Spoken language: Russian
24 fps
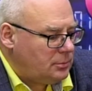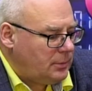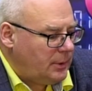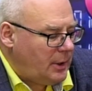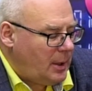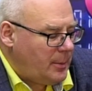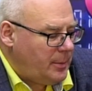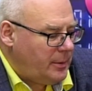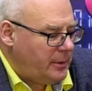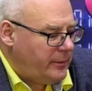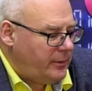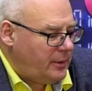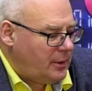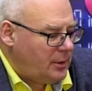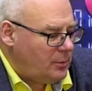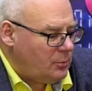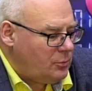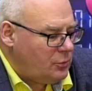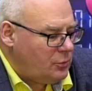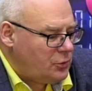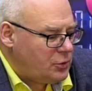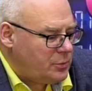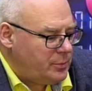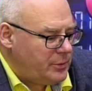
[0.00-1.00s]
я бы, наверное,
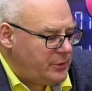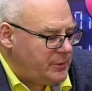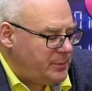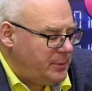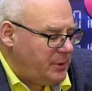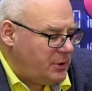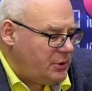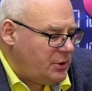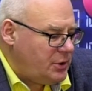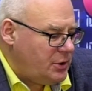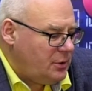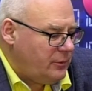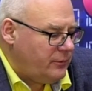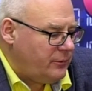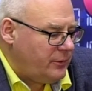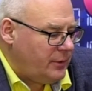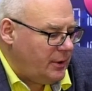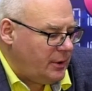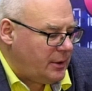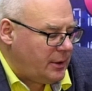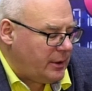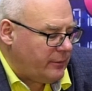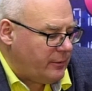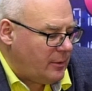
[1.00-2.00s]
может быть, смягчил
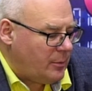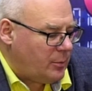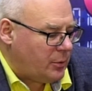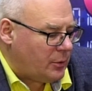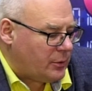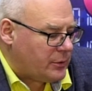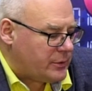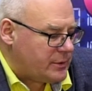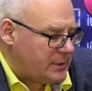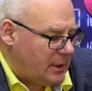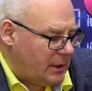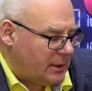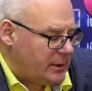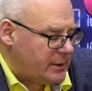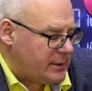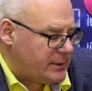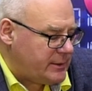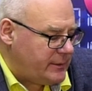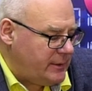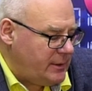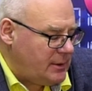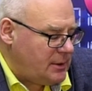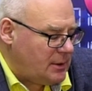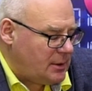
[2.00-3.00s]
некий вопрос. Да,
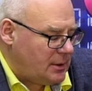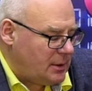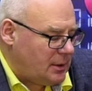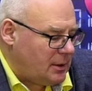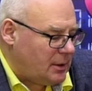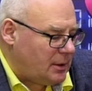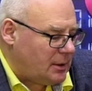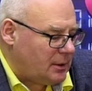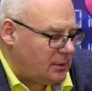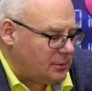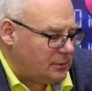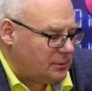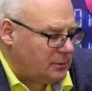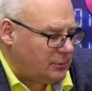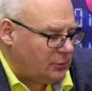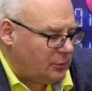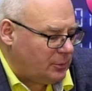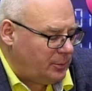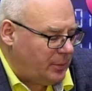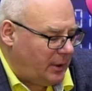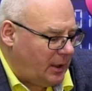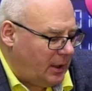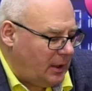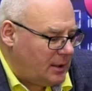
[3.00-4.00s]
действительно,
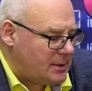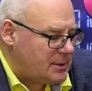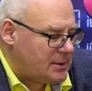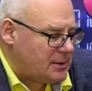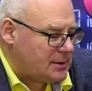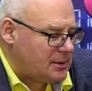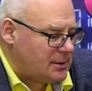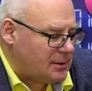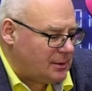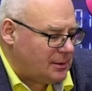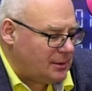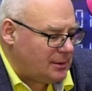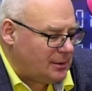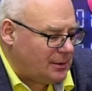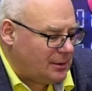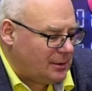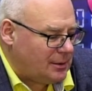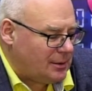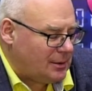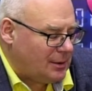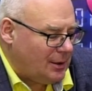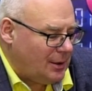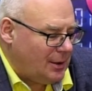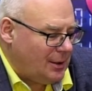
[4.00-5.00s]
вот приезд
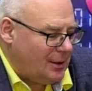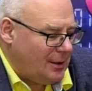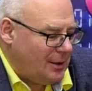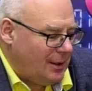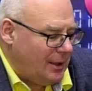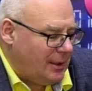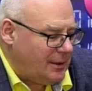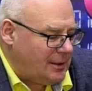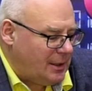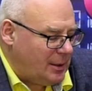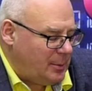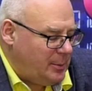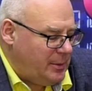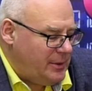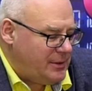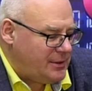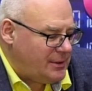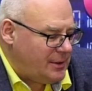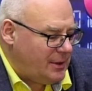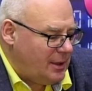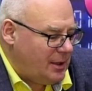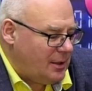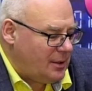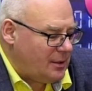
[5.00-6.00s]
э, этой
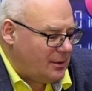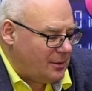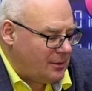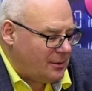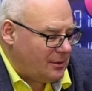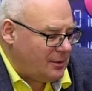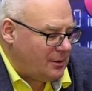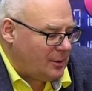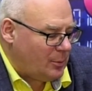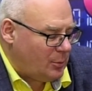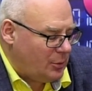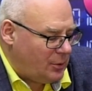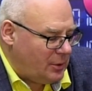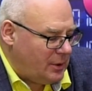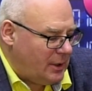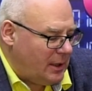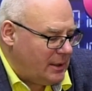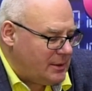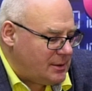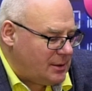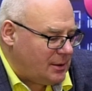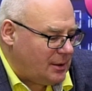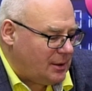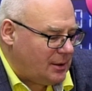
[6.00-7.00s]
миссии
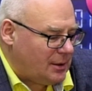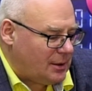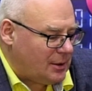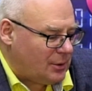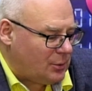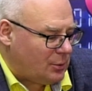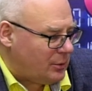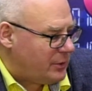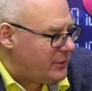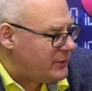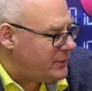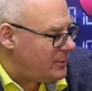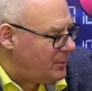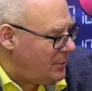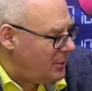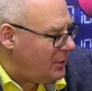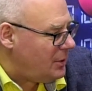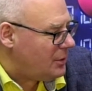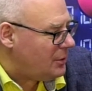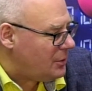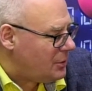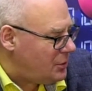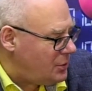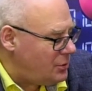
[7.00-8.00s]
наблюдателей, который
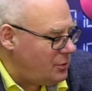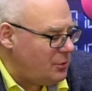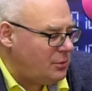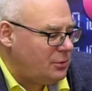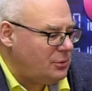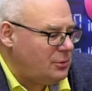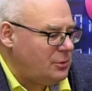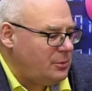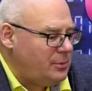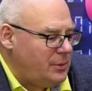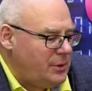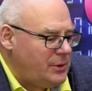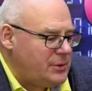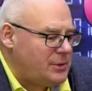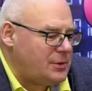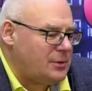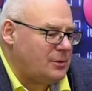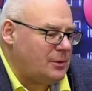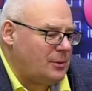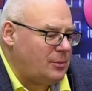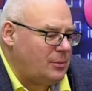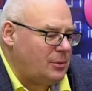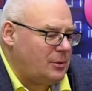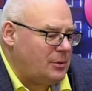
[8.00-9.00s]
сменил еще одну миссию
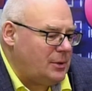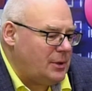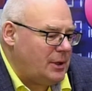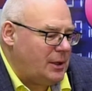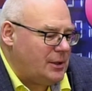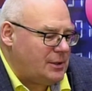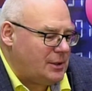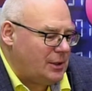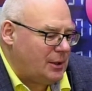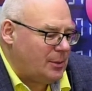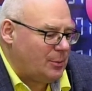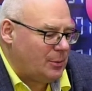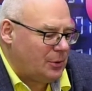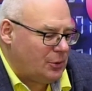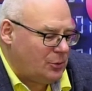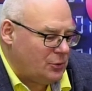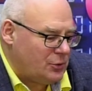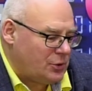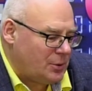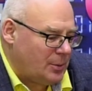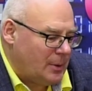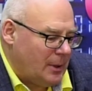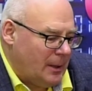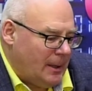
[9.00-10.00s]
наблюдателей, мы
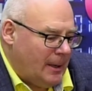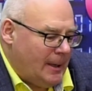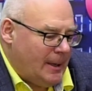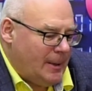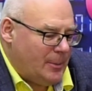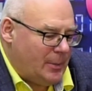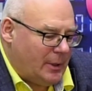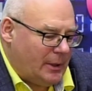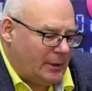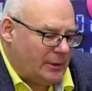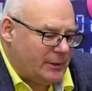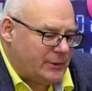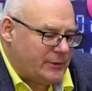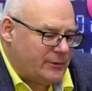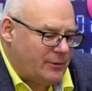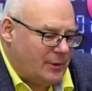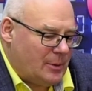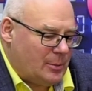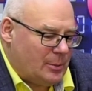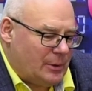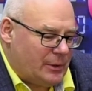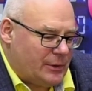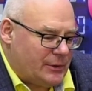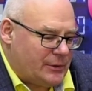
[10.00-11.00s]
тоже про это с
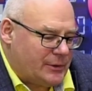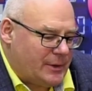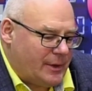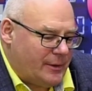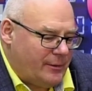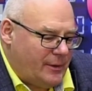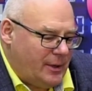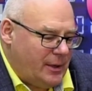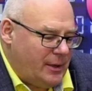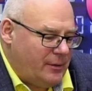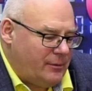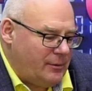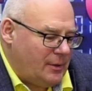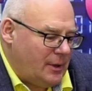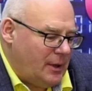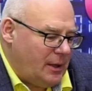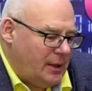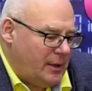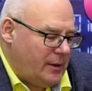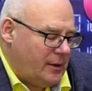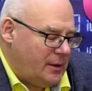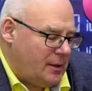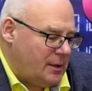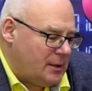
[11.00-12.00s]
вами разговаривали.
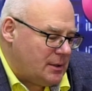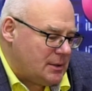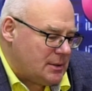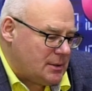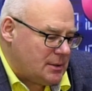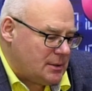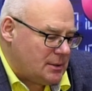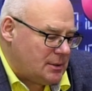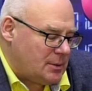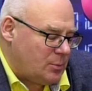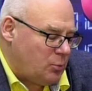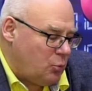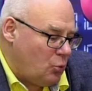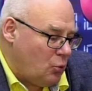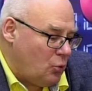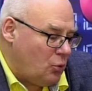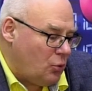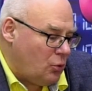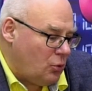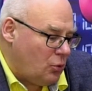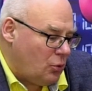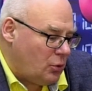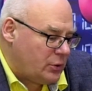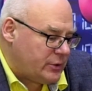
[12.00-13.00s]
Я э,
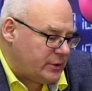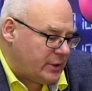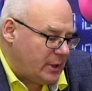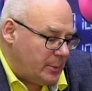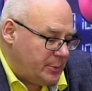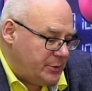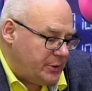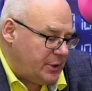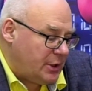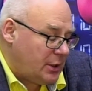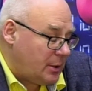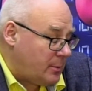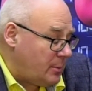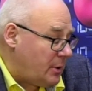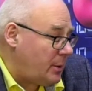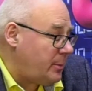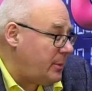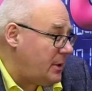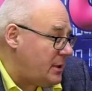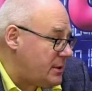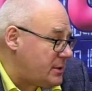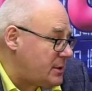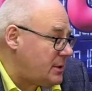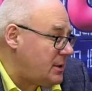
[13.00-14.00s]
по сообщениям
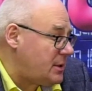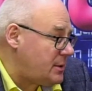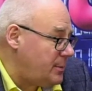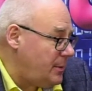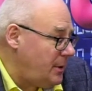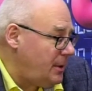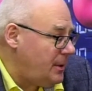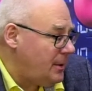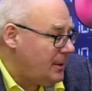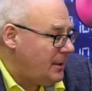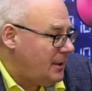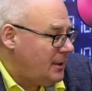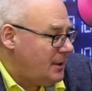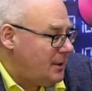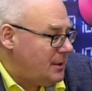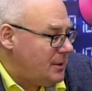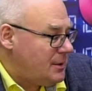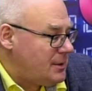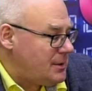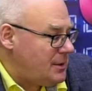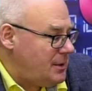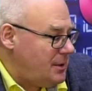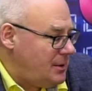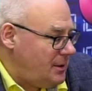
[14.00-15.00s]
армянских СМИ
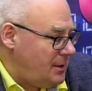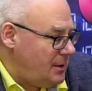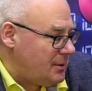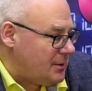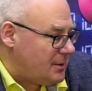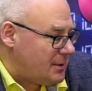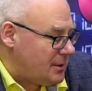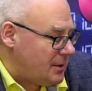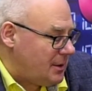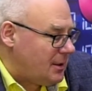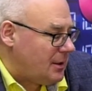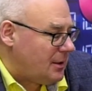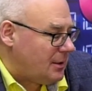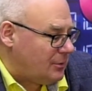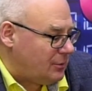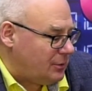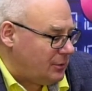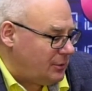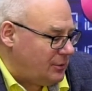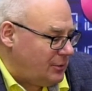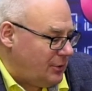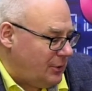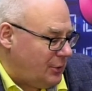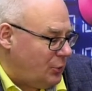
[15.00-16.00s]
следил за
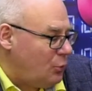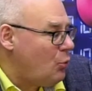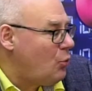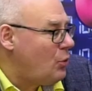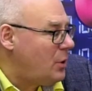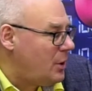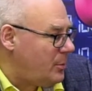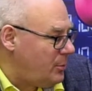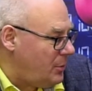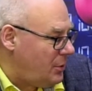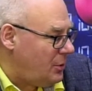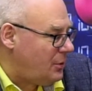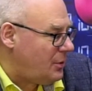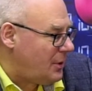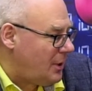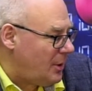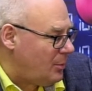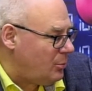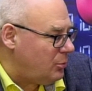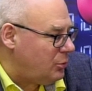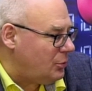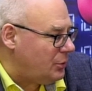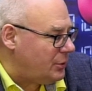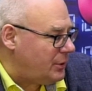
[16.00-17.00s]
вот итогами их
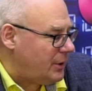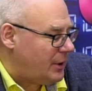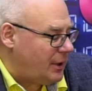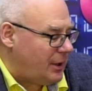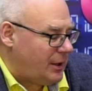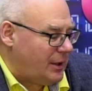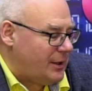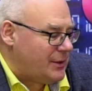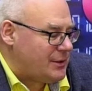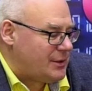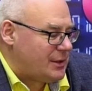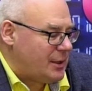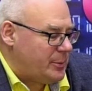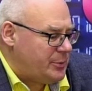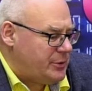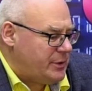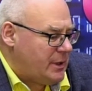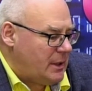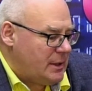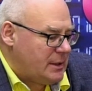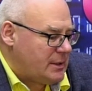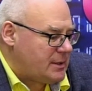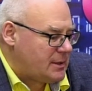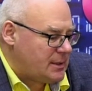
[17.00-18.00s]
работы, какие
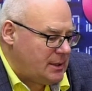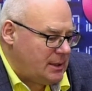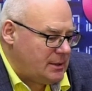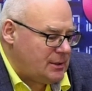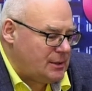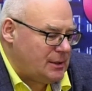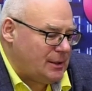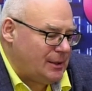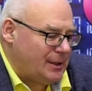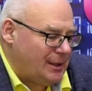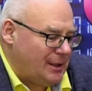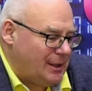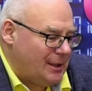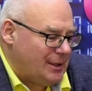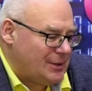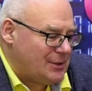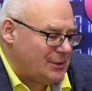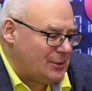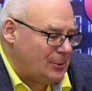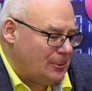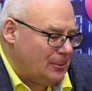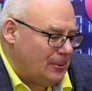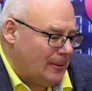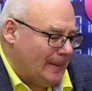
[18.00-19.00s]
сообщали. Кстати, они не
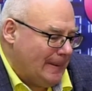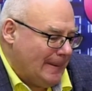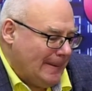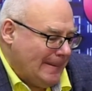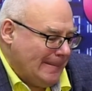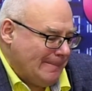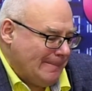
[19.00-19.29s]
столь